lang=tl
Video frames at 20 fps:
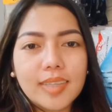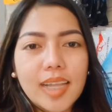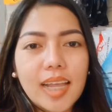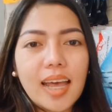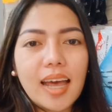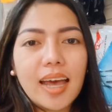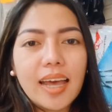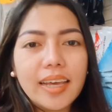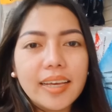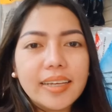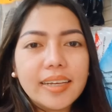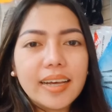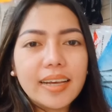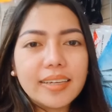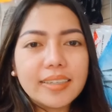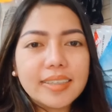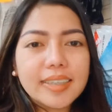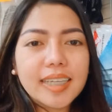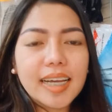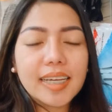Hi
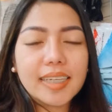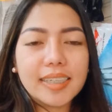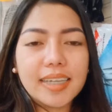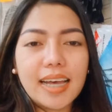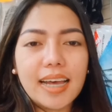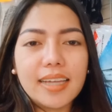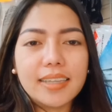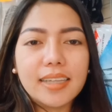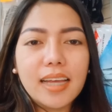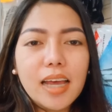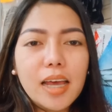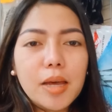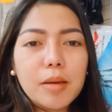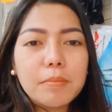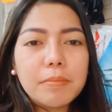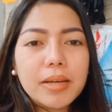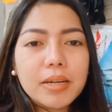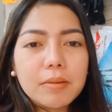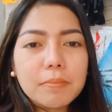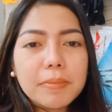guys, ayan.
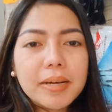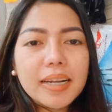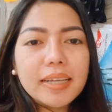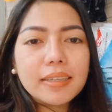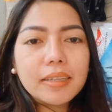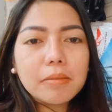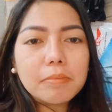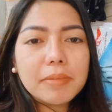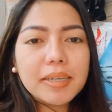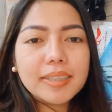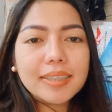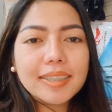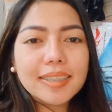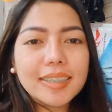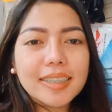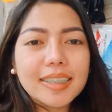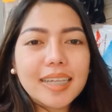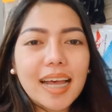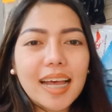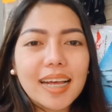Meron pala
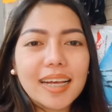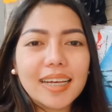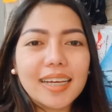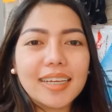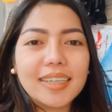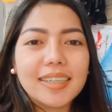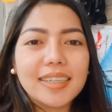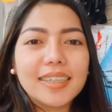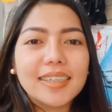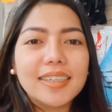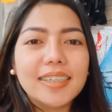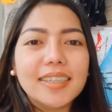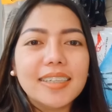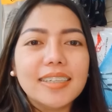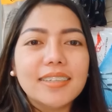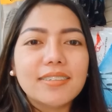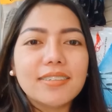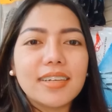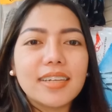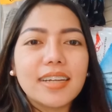nag-message sa akin,
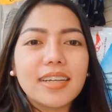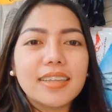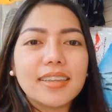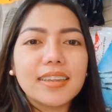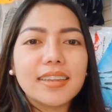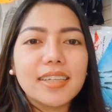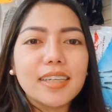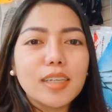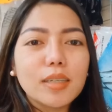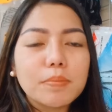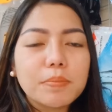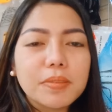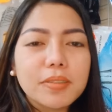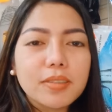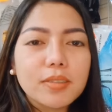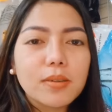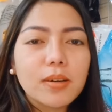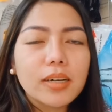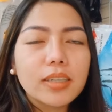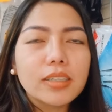naghihingi siya ng
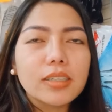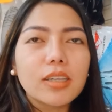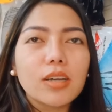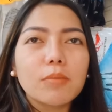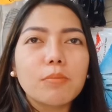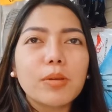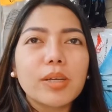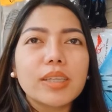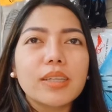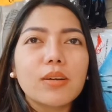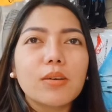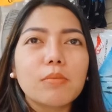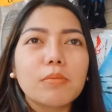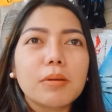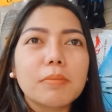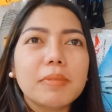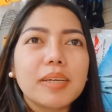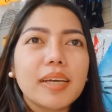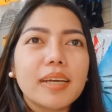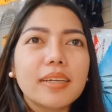tips kung ano daw pwede kong
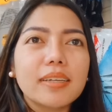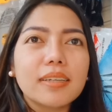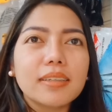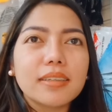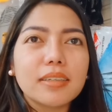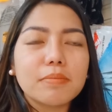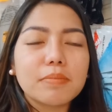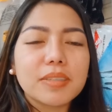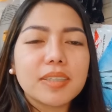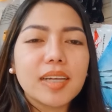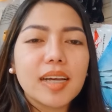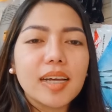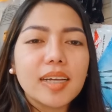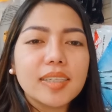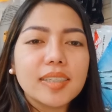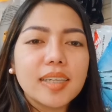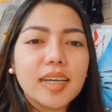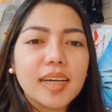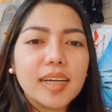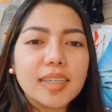mabigay na tips sa
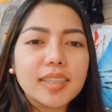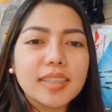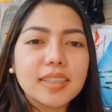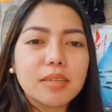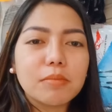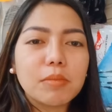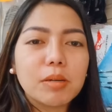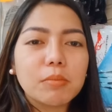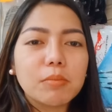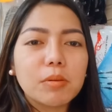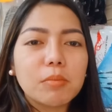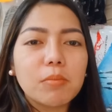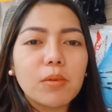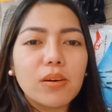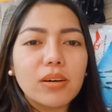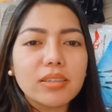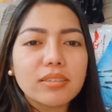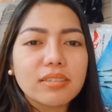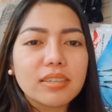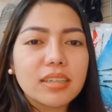kanya kasi
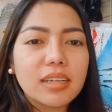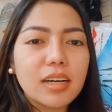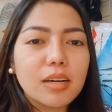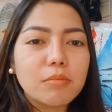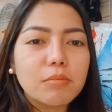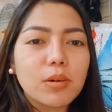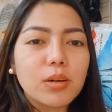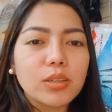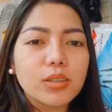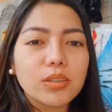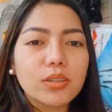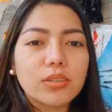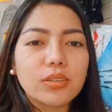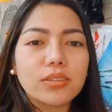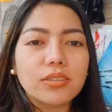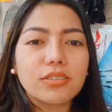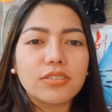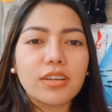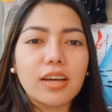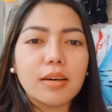magbubukas siya ng
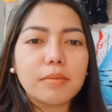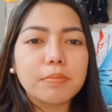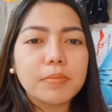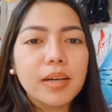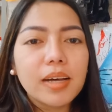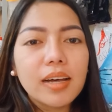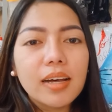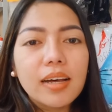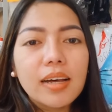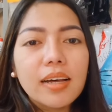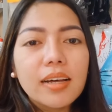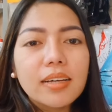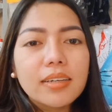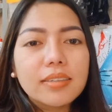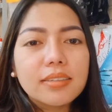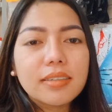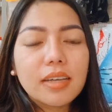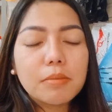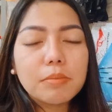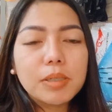motor shop.
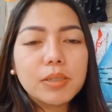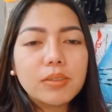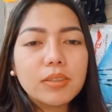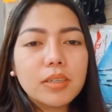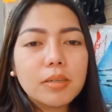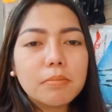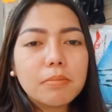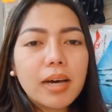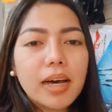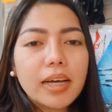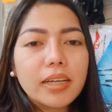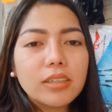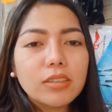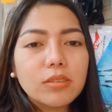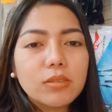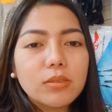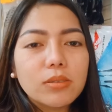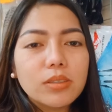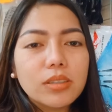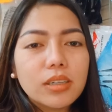Sabi ko naman,
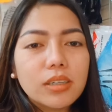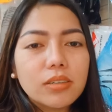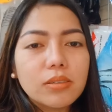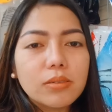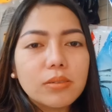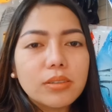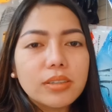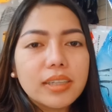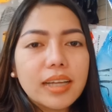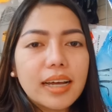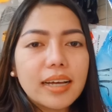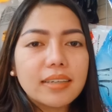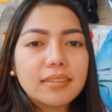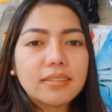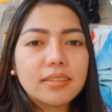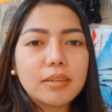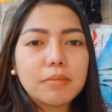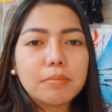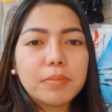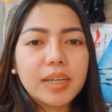yung unang-una,
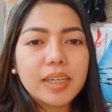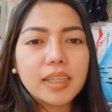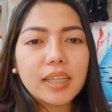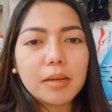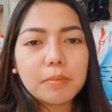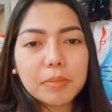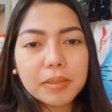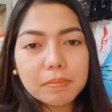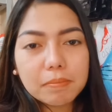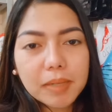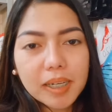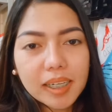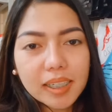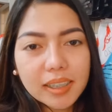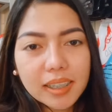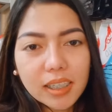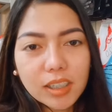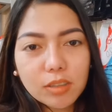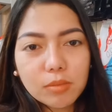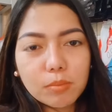syempre dapat
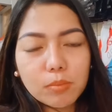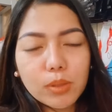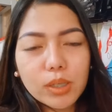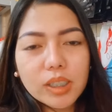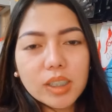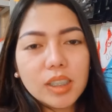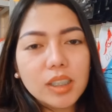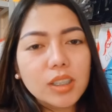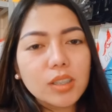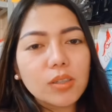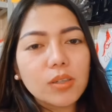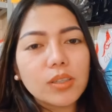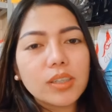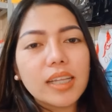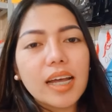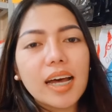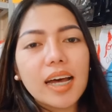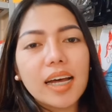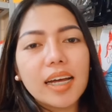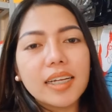maganda yung pwesto,
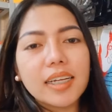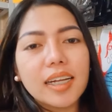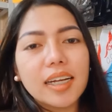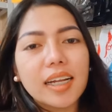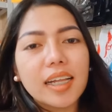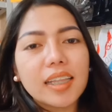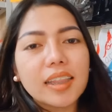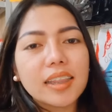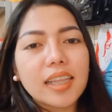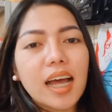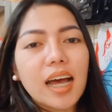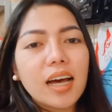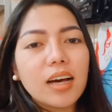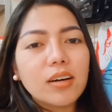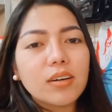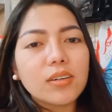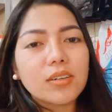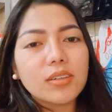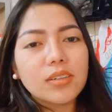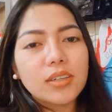daanan ng
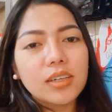tao.